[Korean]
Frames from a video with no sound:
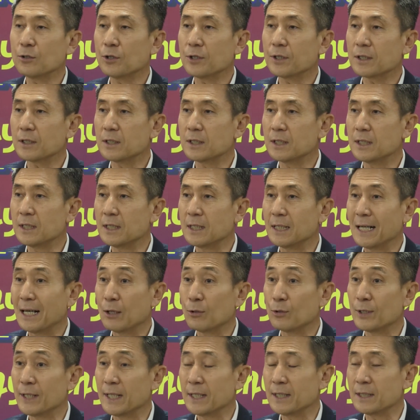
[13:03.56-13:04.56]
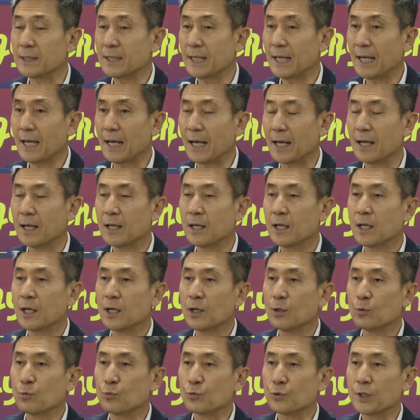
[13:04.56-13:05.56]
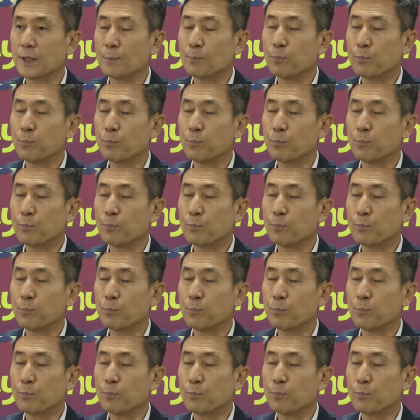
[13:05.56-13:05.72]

노력을 하고 했는데, 우리